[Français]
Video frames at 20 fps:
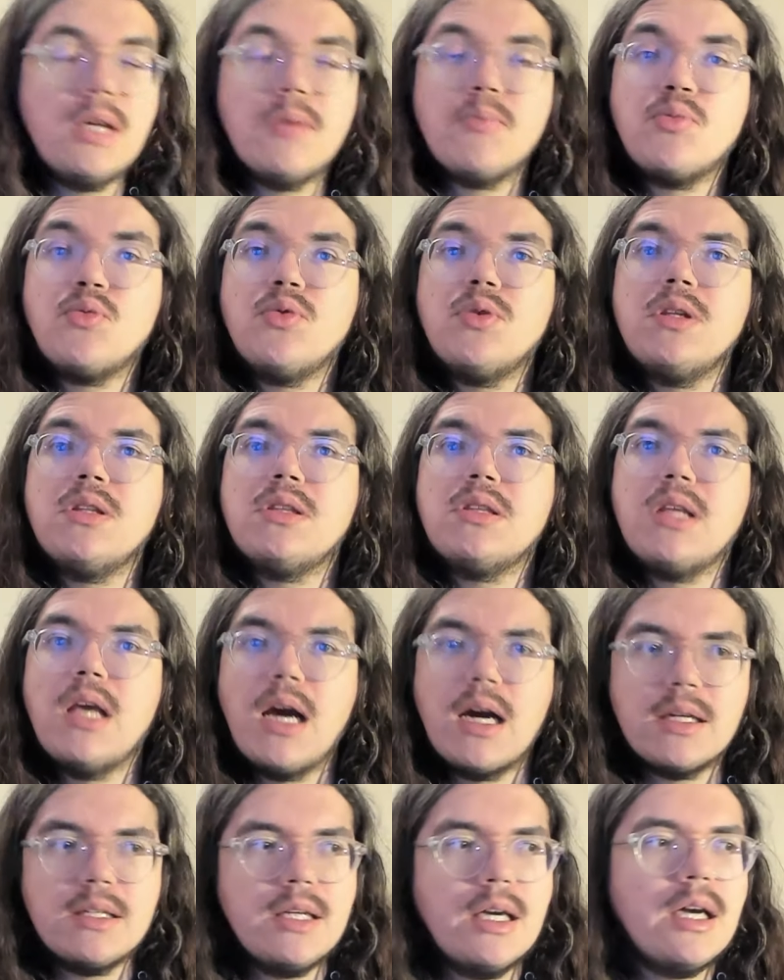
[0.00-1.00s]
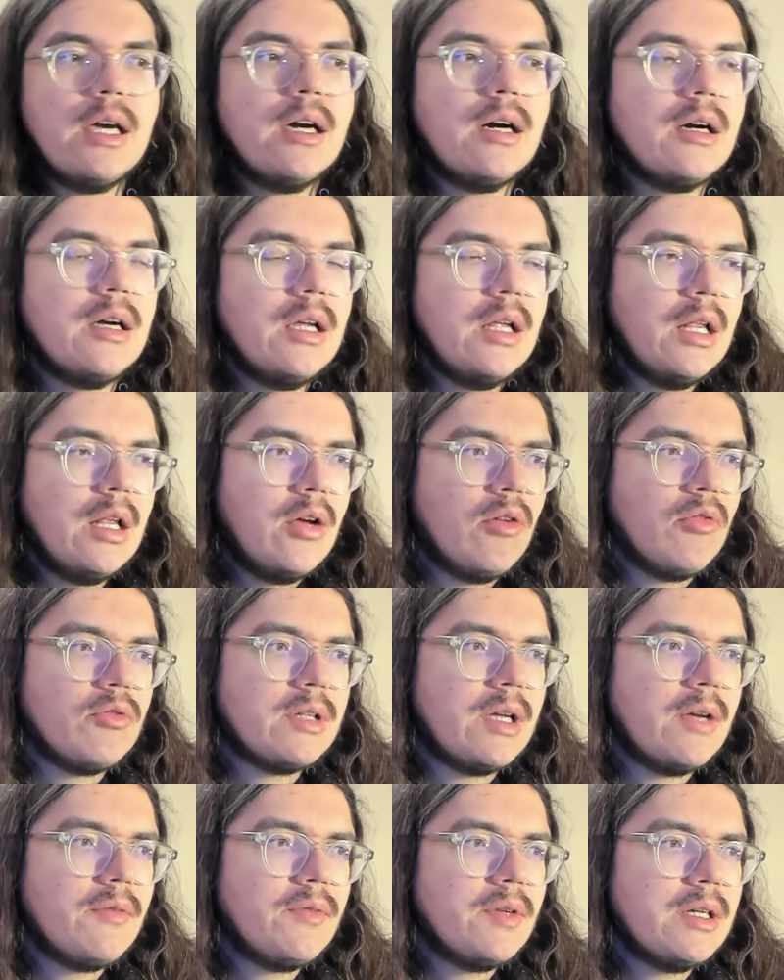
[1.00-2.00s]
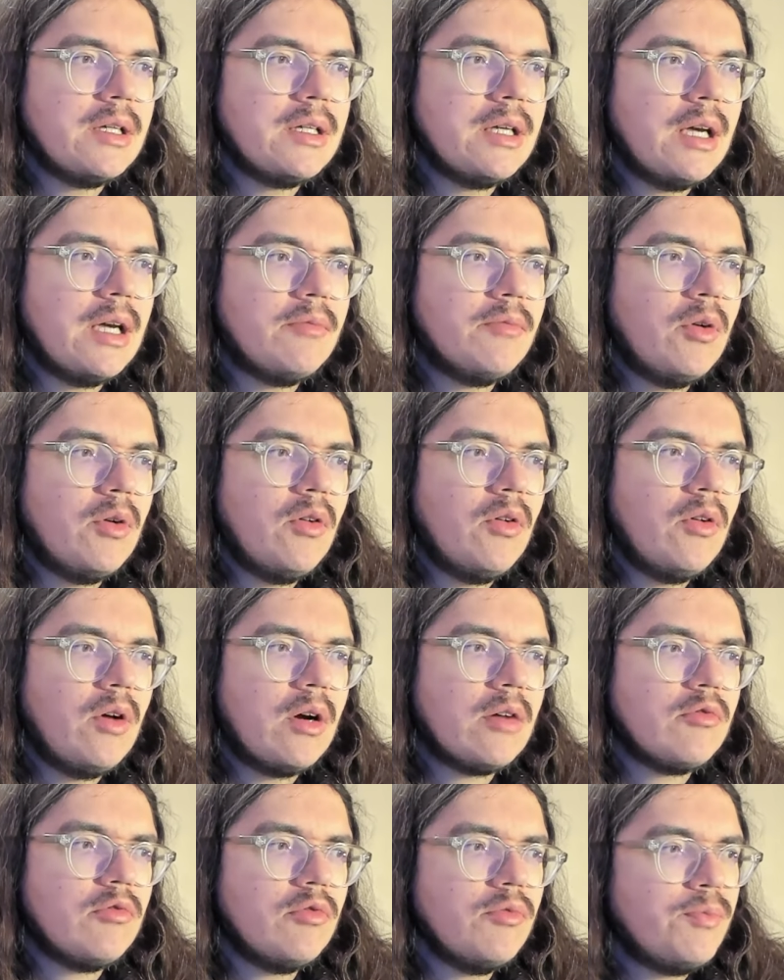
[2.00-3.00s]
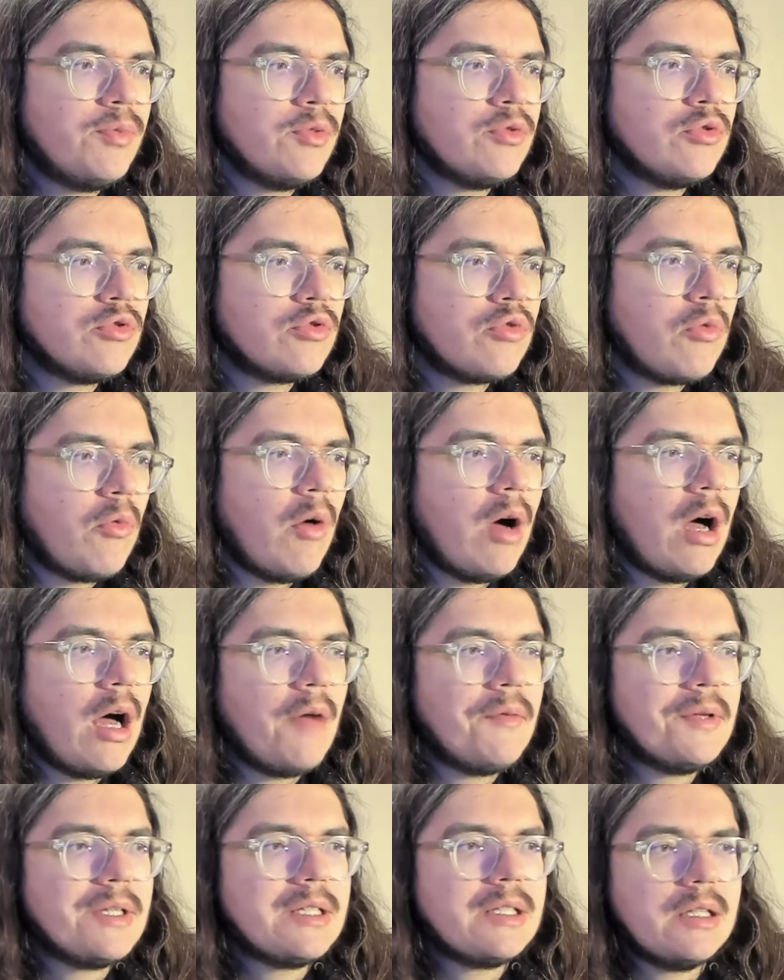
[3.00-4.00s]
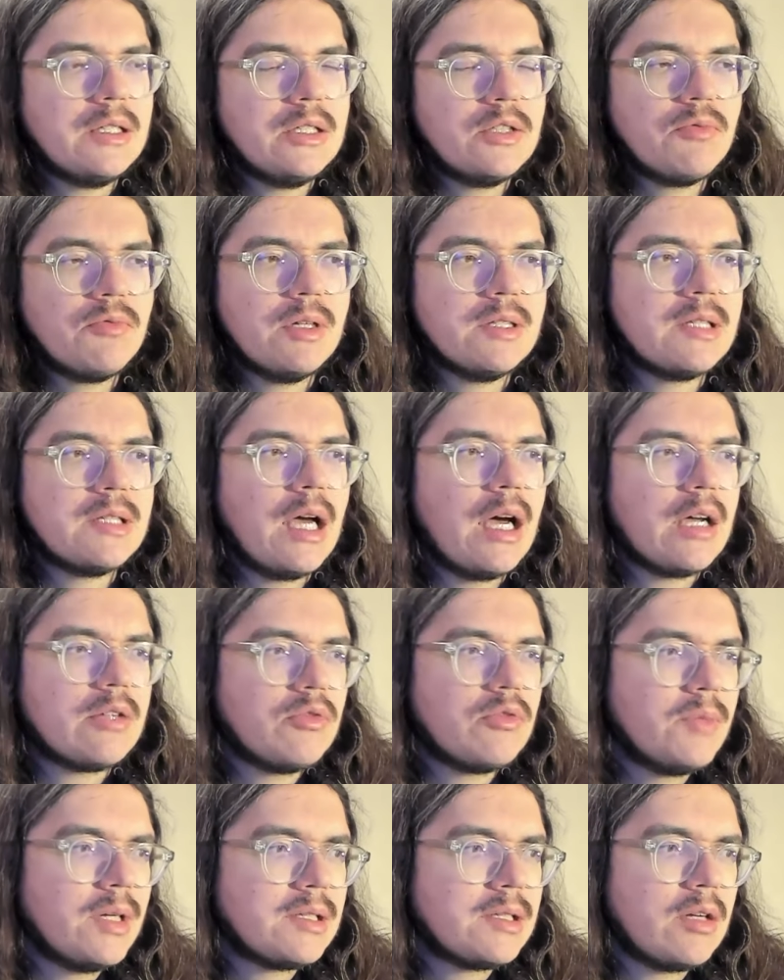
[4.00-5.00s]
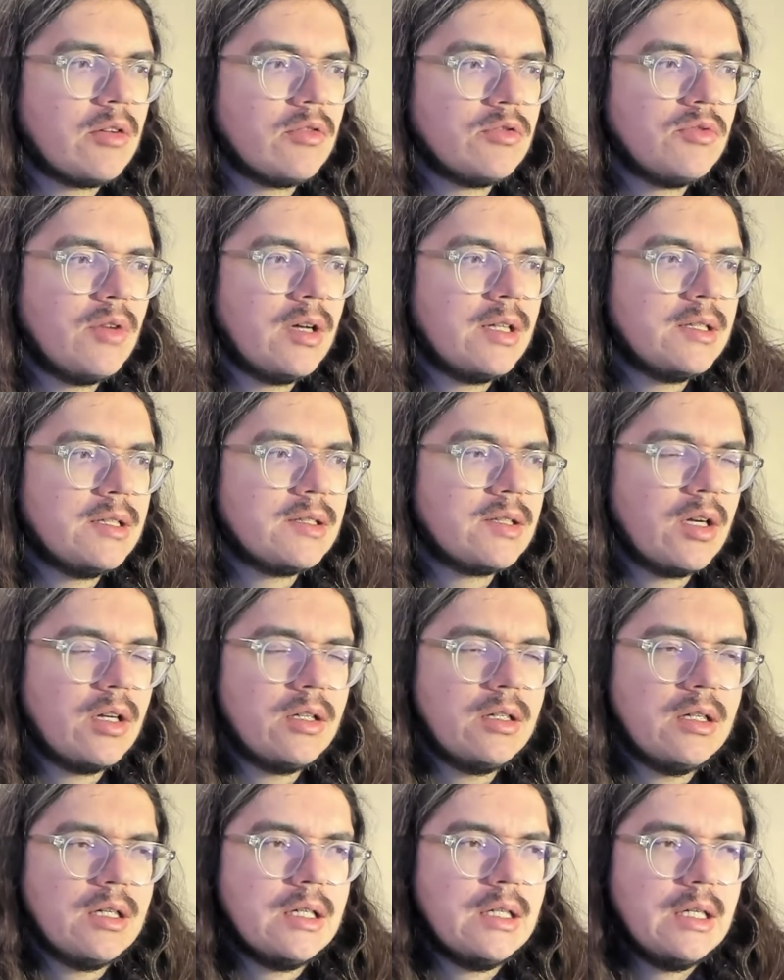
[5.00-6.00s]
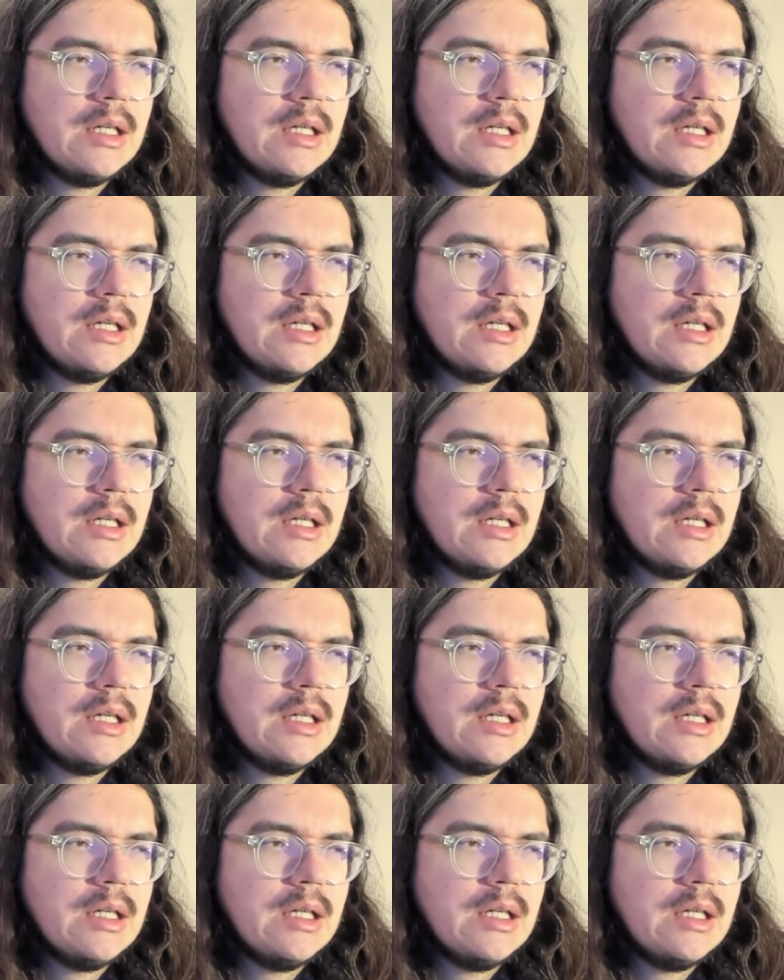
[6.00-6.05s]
Et puis derrière, on avait également un groupe de trois avec Yannis Wazard, Tobias Allen Johannessen.